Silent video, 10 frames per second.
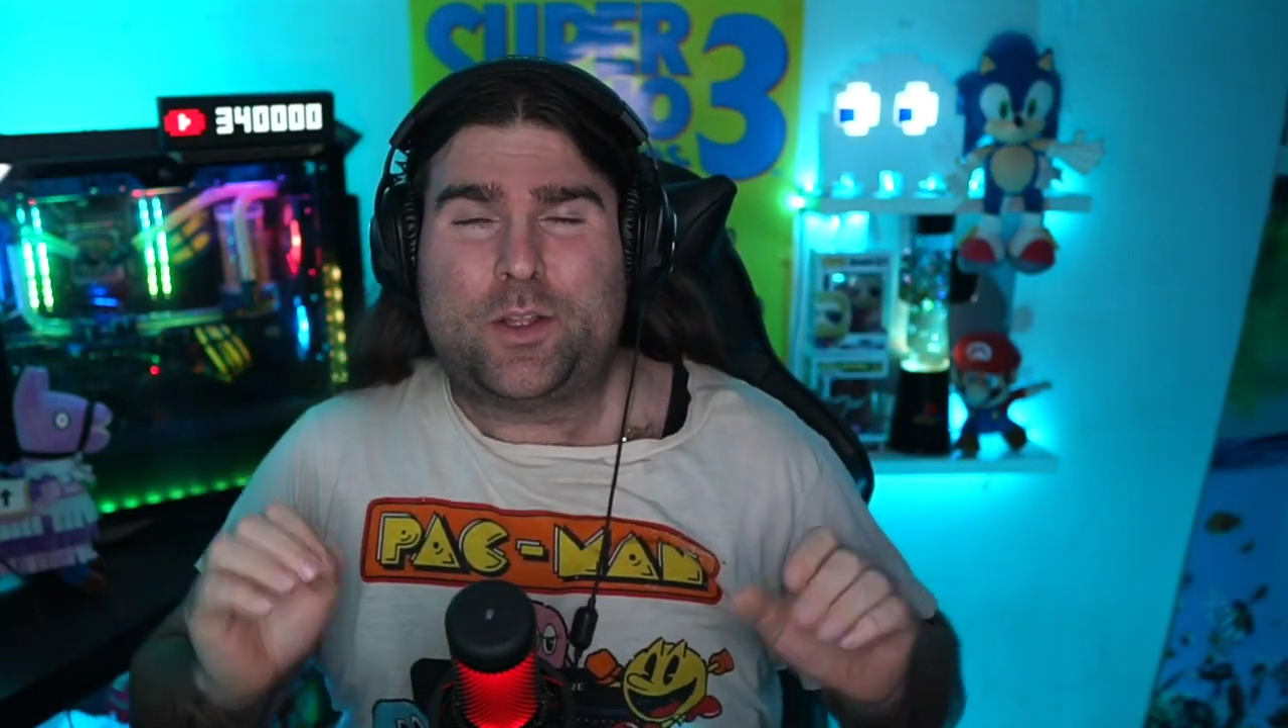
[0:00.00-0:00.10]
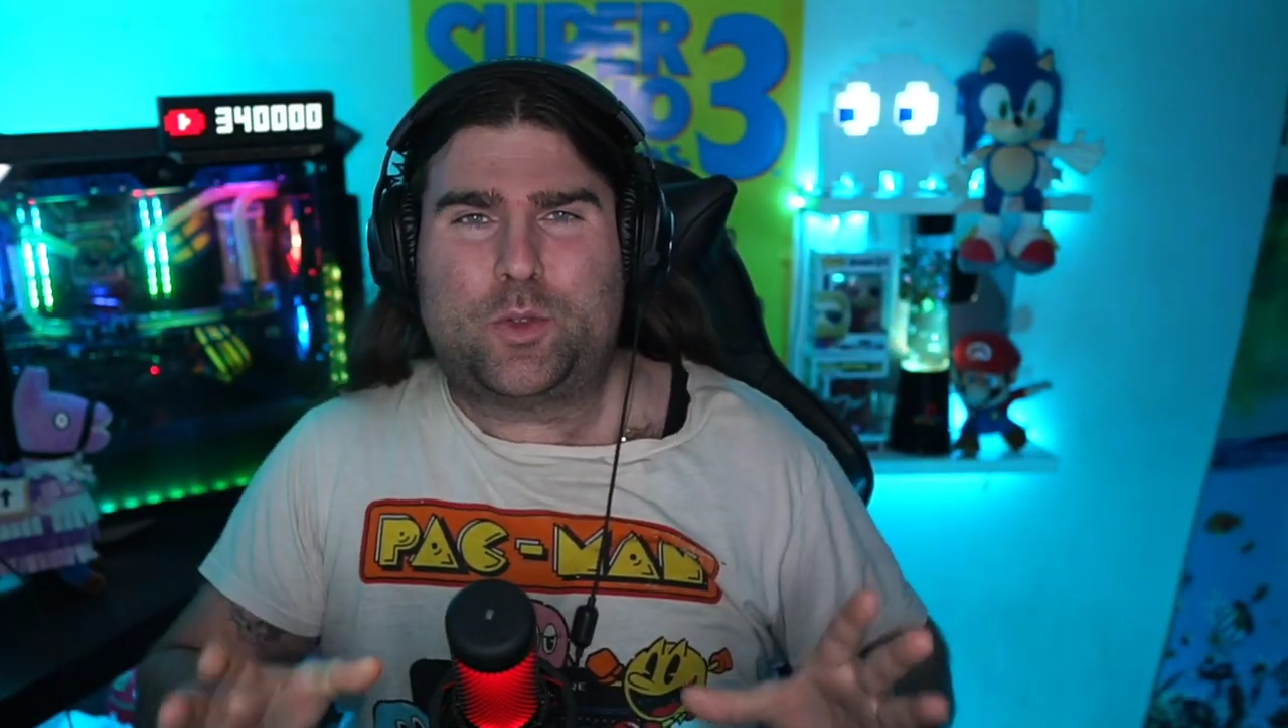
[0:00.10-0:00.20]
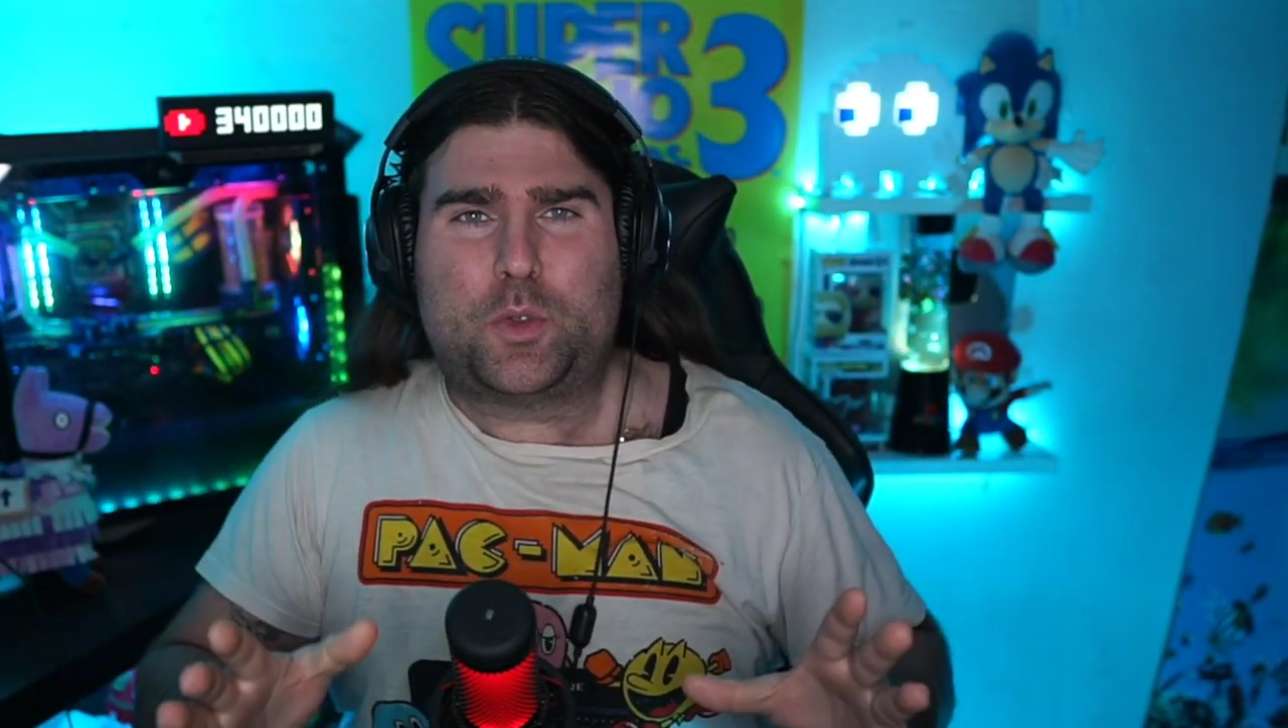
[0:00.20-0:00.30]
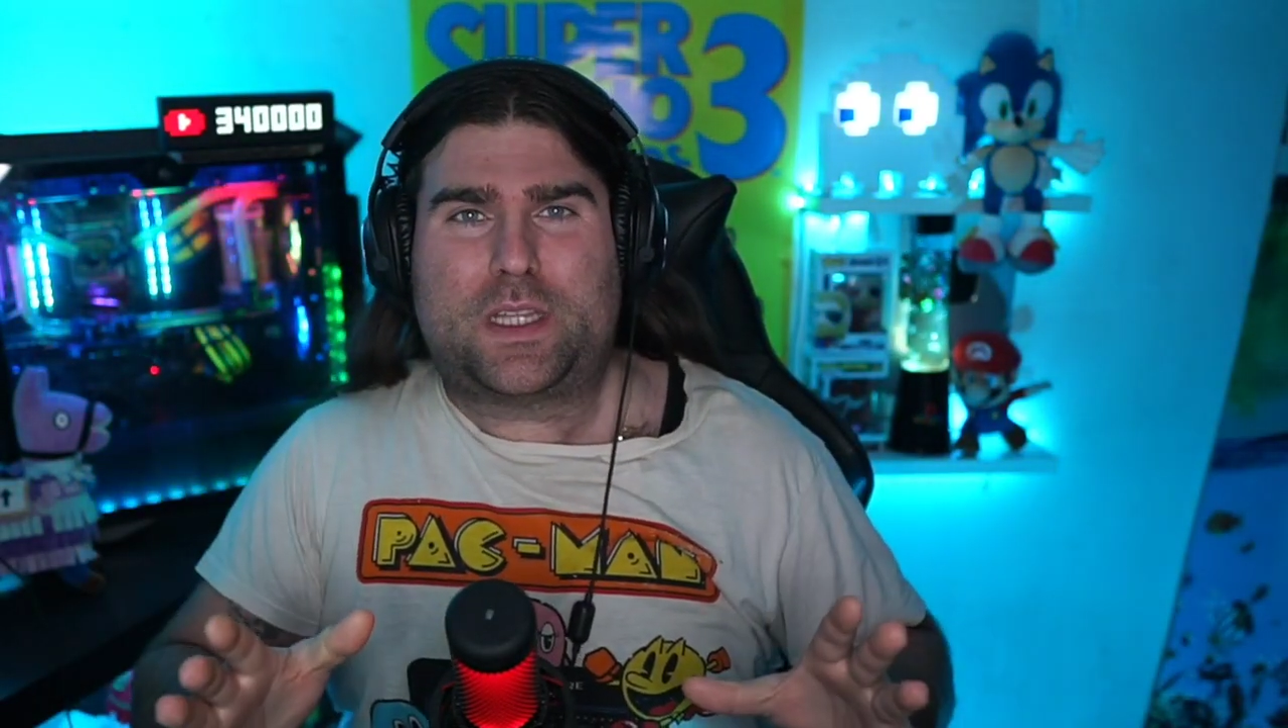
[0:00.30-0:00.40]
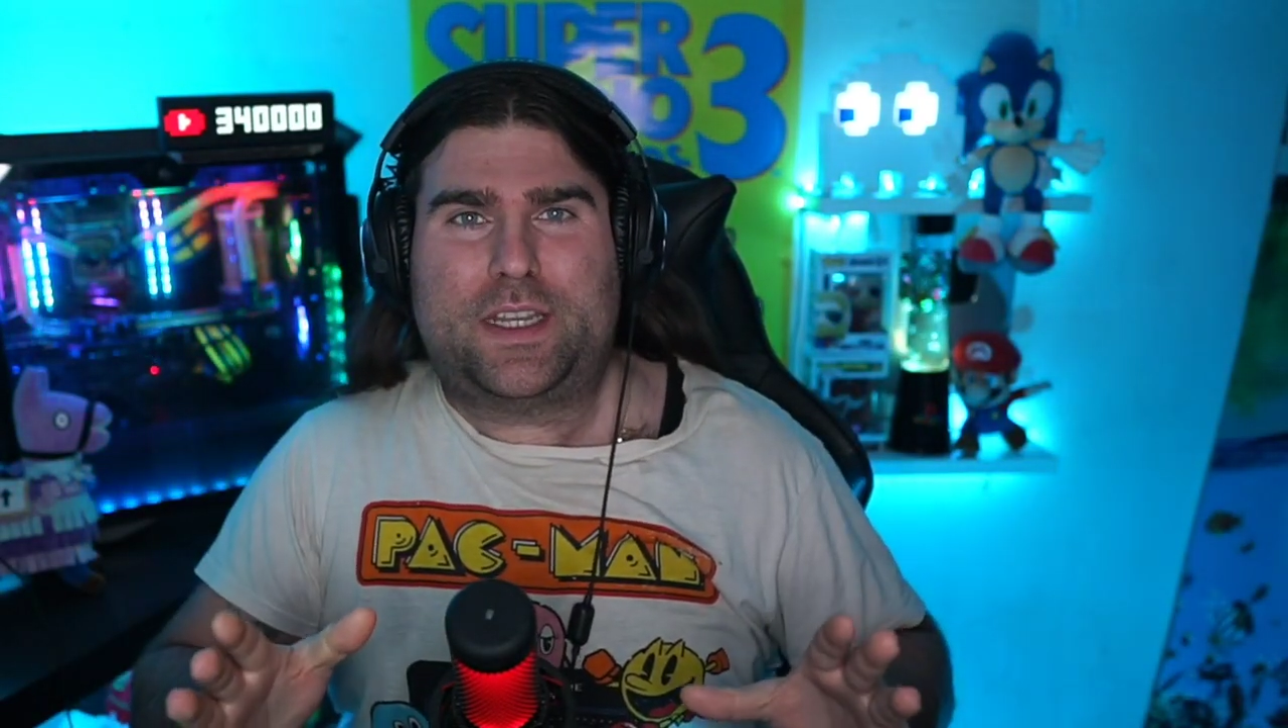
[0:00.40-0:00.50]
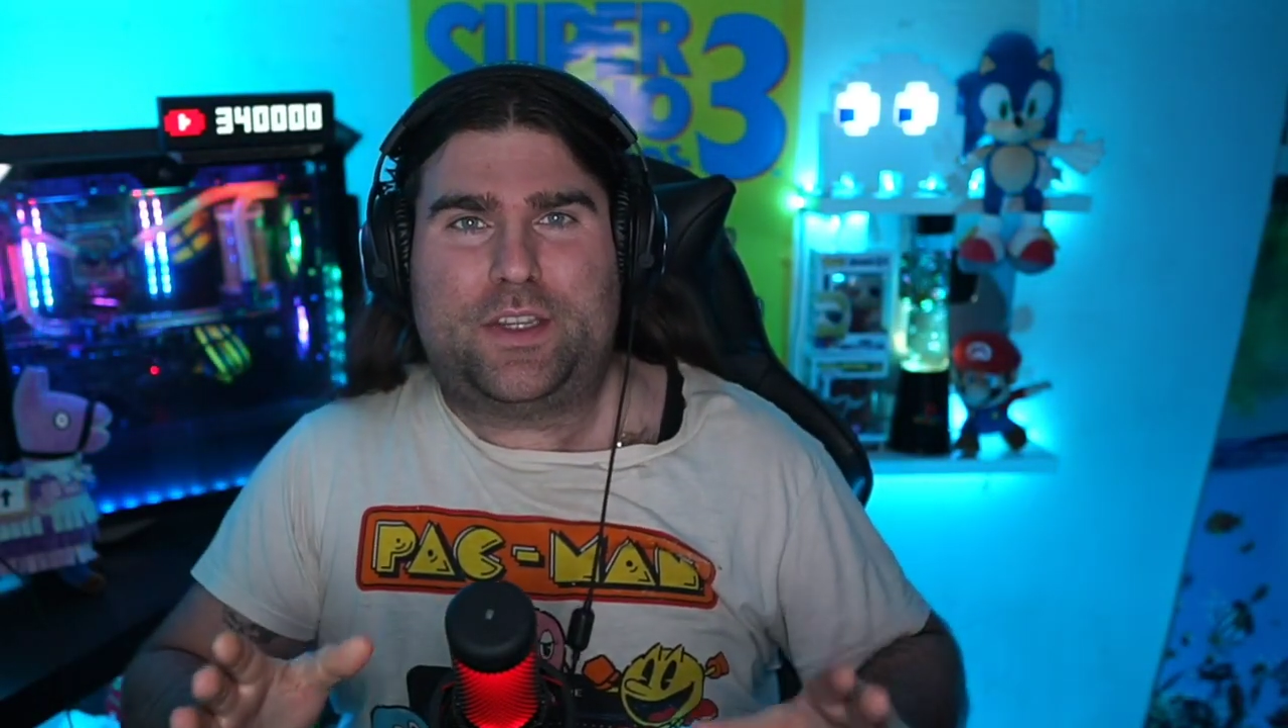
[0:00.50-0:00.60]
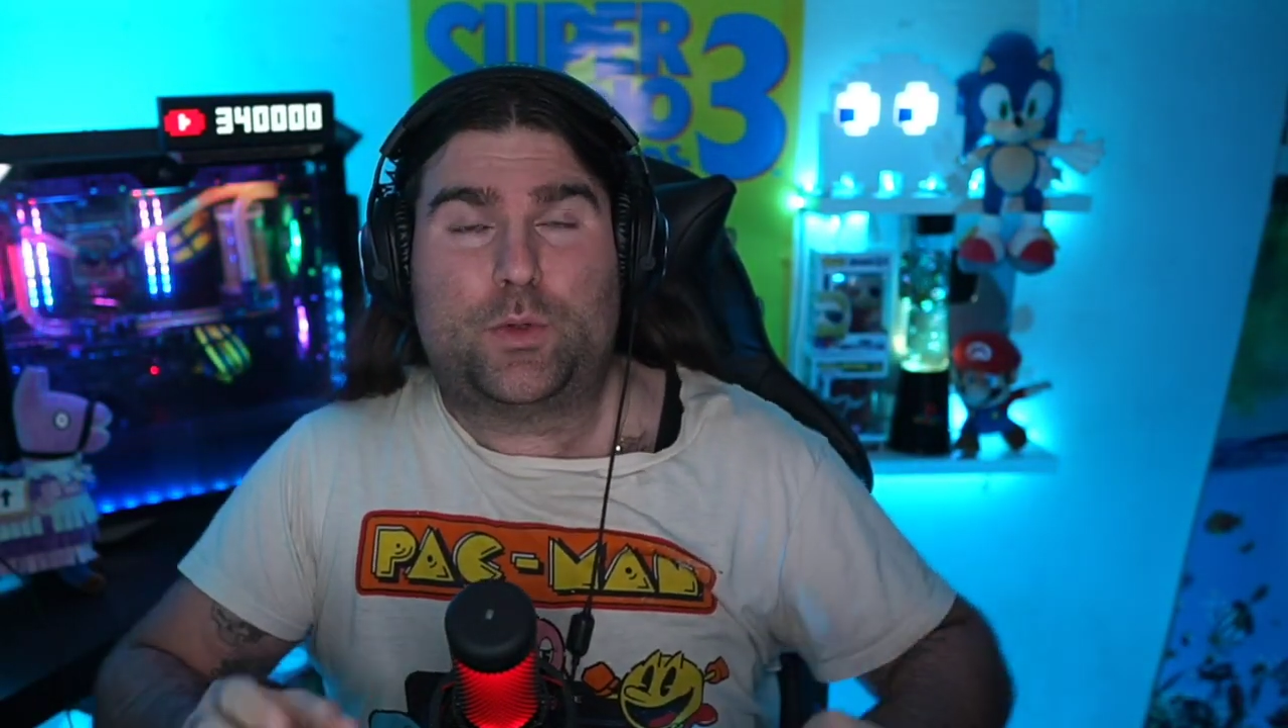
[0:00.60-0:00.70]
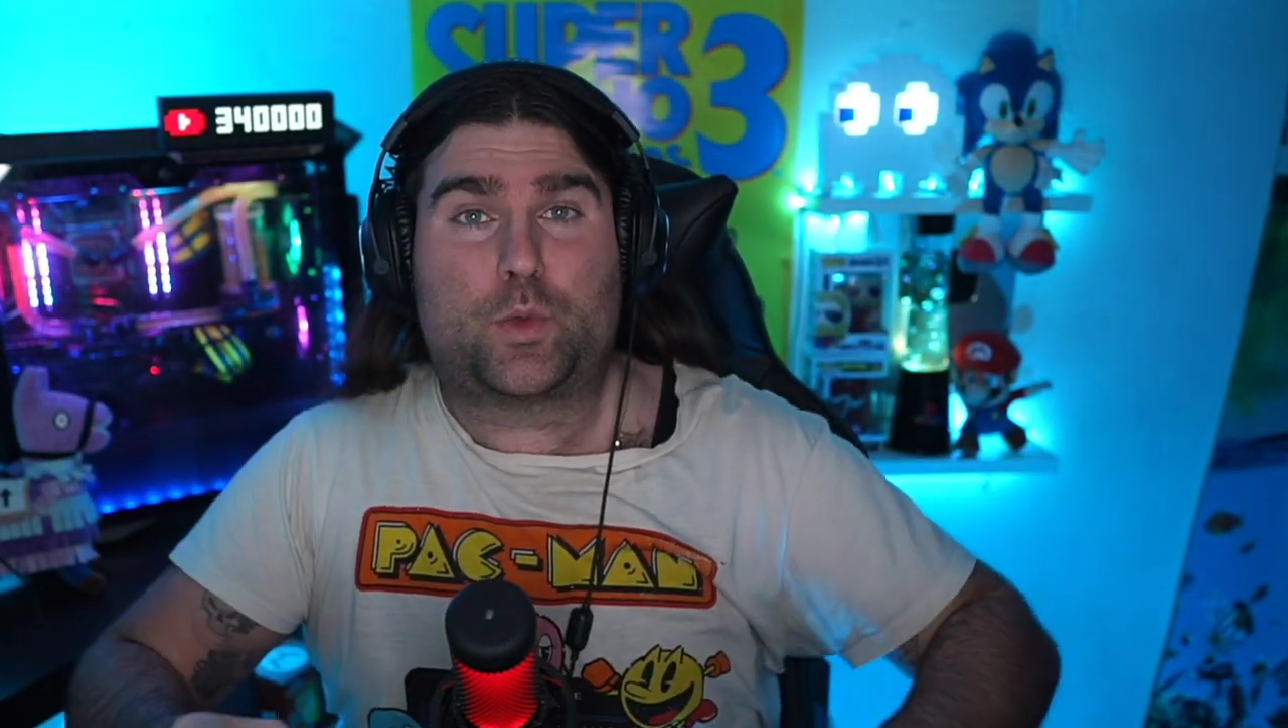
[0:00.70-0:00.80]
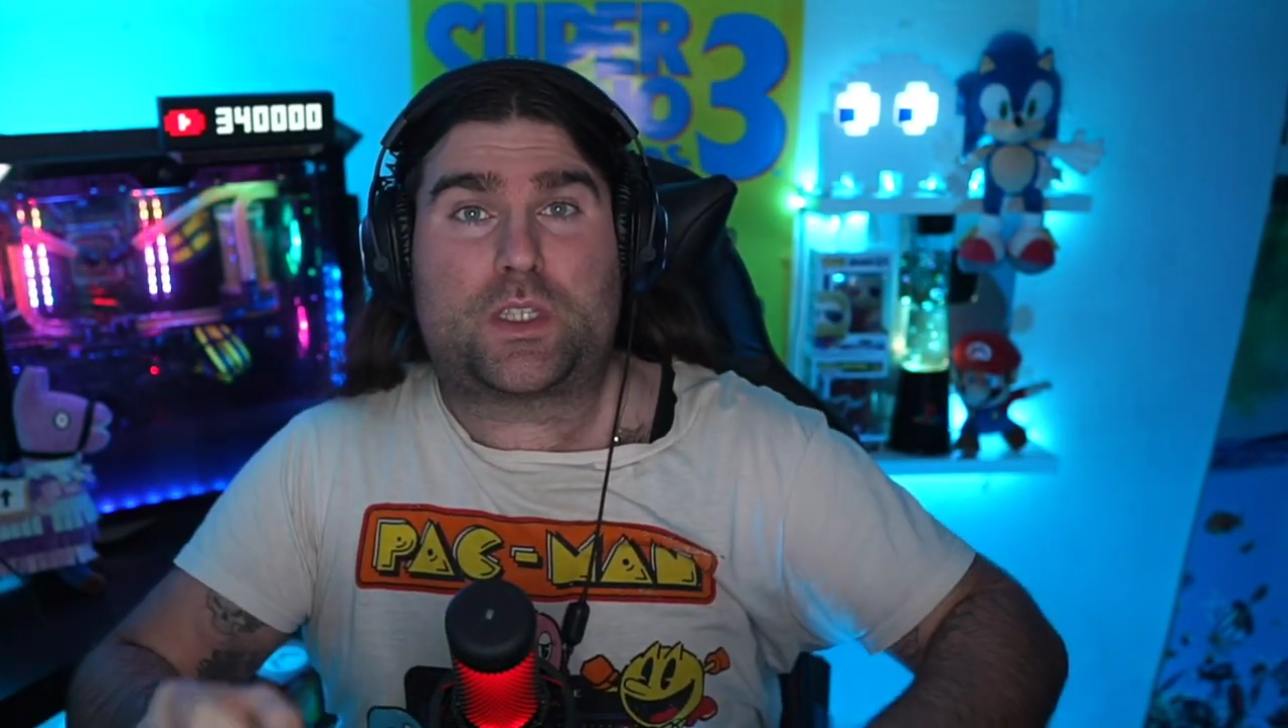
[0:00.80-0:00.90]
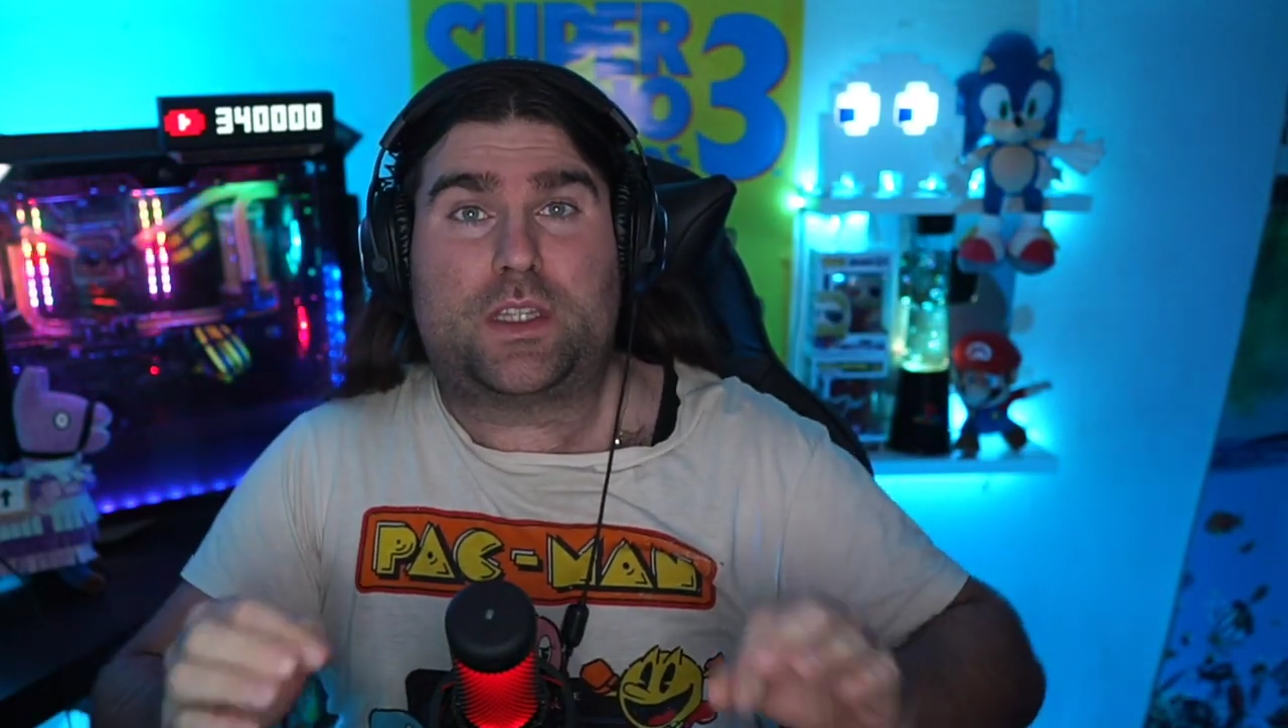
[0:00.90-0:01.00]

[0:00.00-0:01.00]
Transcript: tutte le news